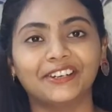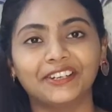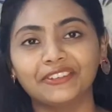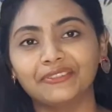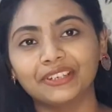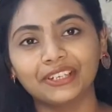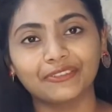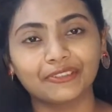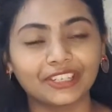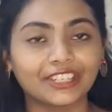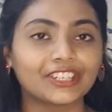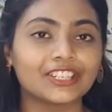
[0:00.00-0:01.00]
డిఫరెంట్
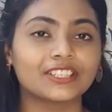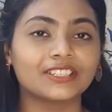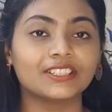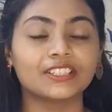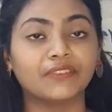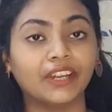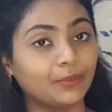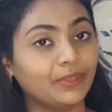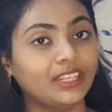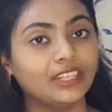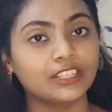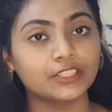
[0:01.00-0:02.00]
డిఫరెంట్ క్రిస్టల్స్ వాటి
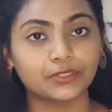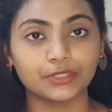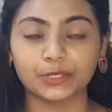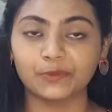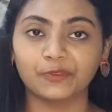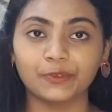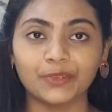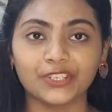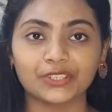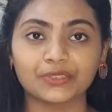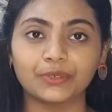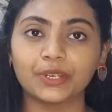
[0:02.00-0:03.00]
మీనింగ్స్ కొంచెం
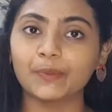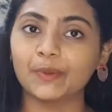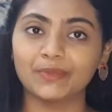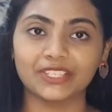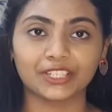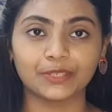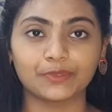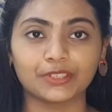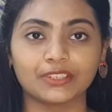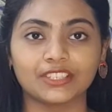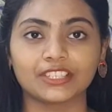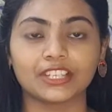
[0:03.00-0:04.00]
ఇన్ఫర్మేషన్ కూడా మేము
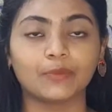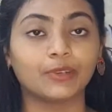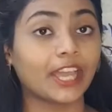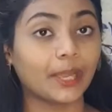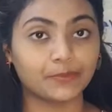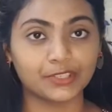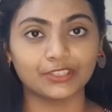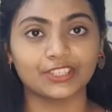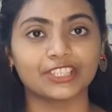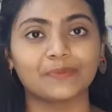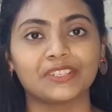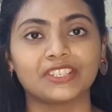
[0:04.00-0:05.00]
డిస్క్రిప్షన్లో ఇస్తాము
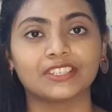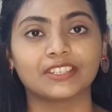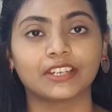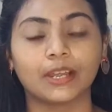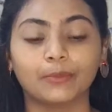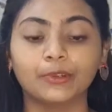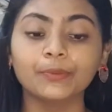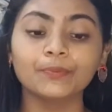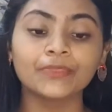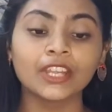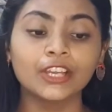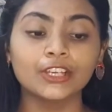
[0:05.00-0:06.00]
క్యాప్షన్లో ఇస్తాము ఇన్స్టాగ్రామ్లో
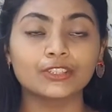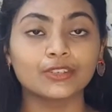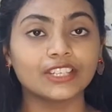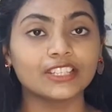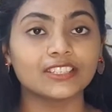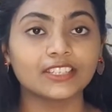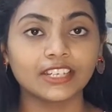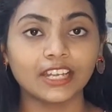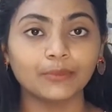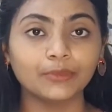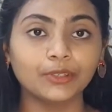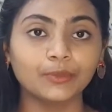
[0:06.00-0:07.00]
సో
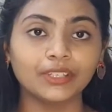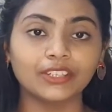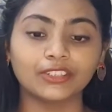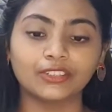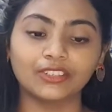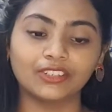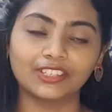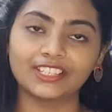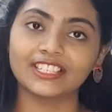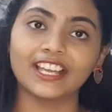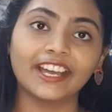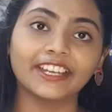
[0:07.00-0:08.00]
ఇన్స్టాగ్రామ్లో మీరు
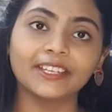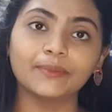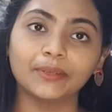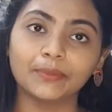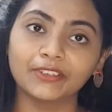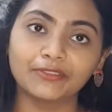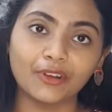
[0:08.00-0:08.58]
ఒకసారి మమ్మల్ని